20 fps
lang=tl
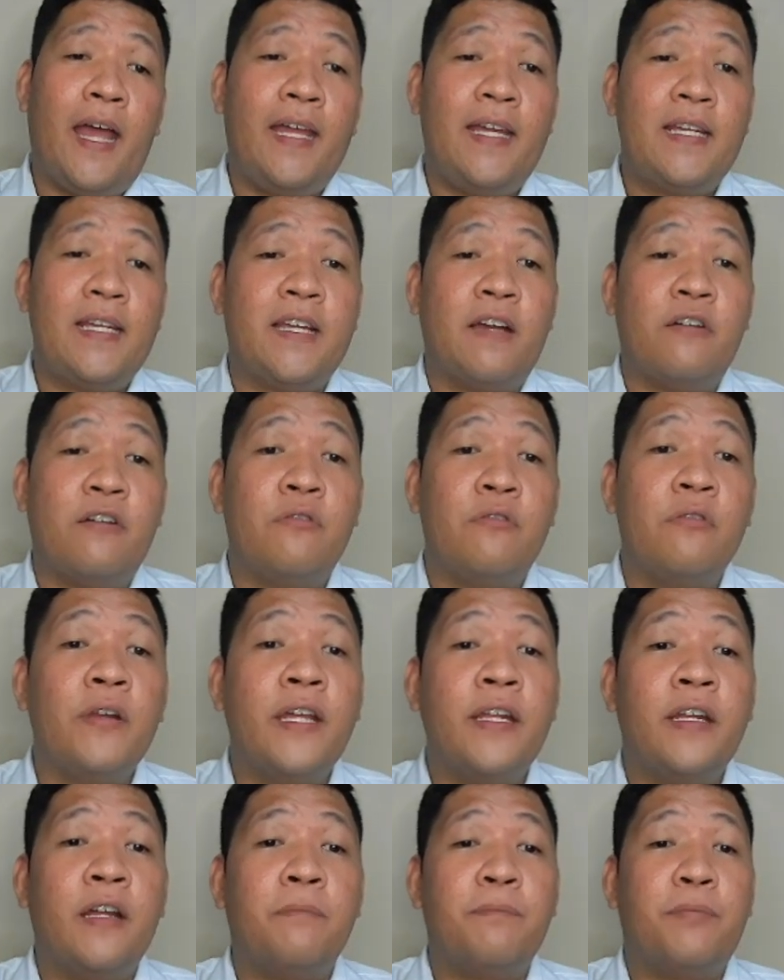isang
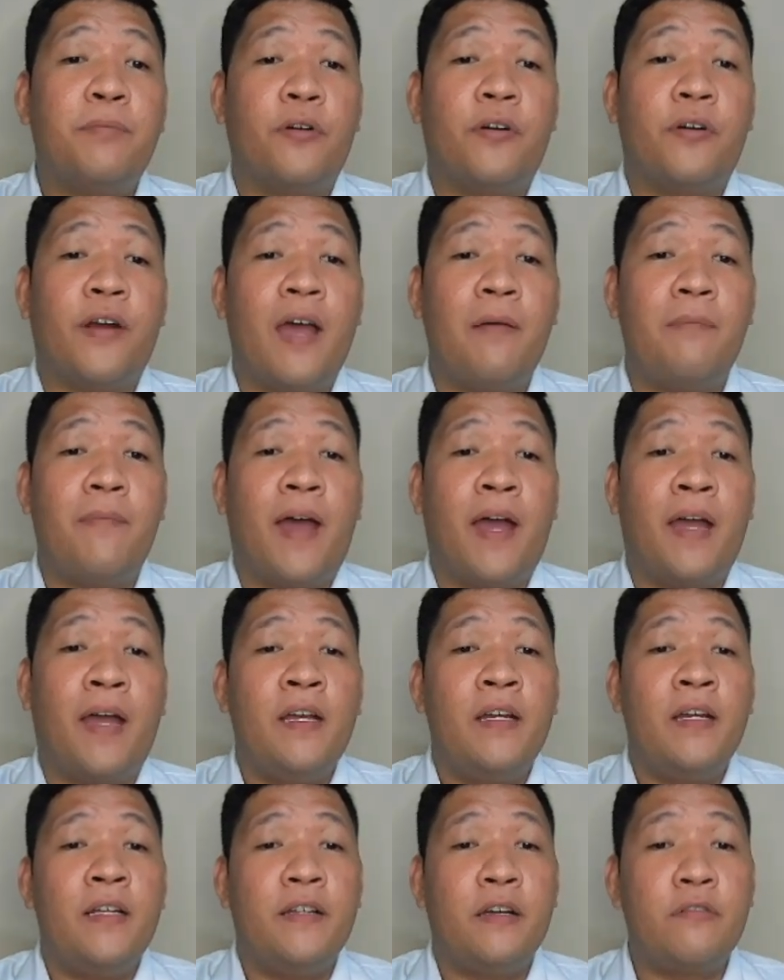uri ng programa
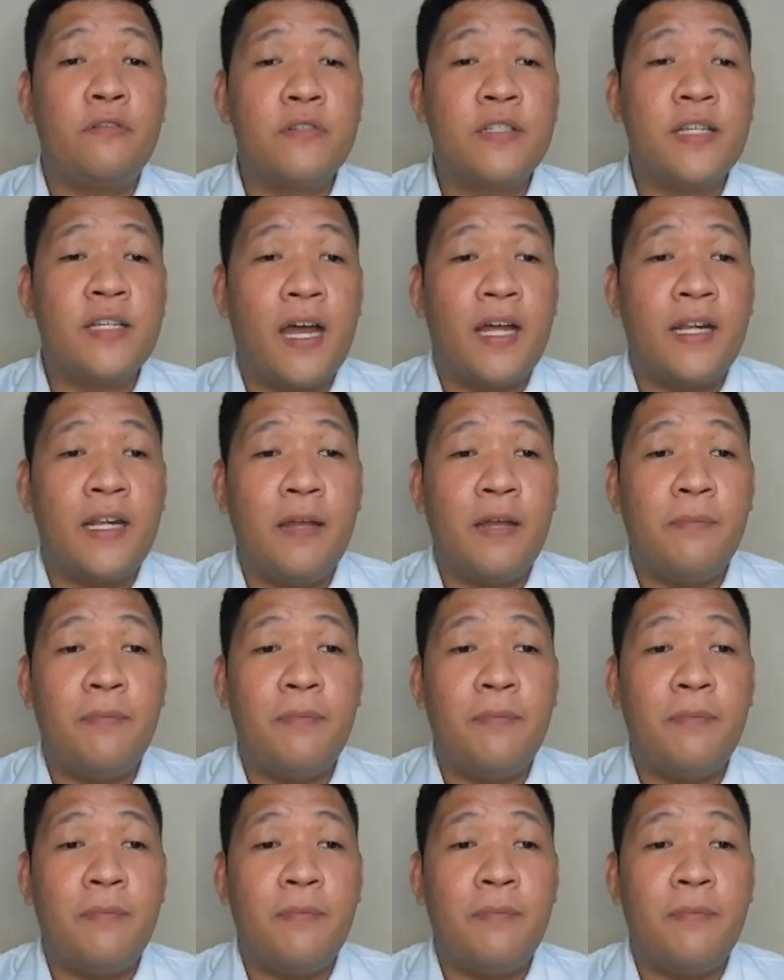na kung saan ay